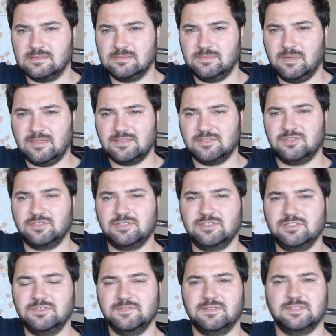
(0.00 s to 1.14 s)
Bardzo to jest
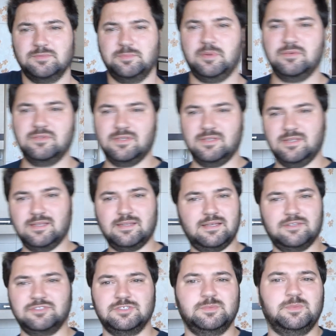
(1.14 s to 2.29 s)
dziwne. Zupełnie nie
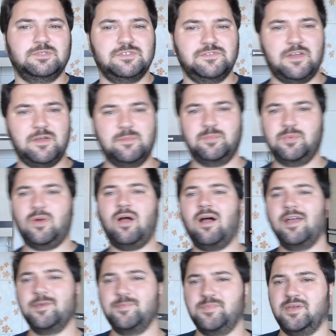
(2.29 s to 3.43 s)
tego się spodziewałem po
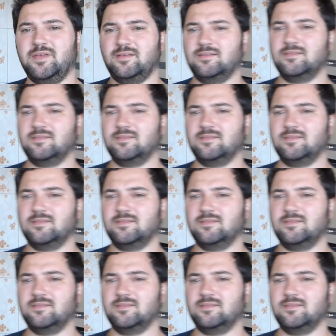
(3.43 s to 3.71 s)
ajpie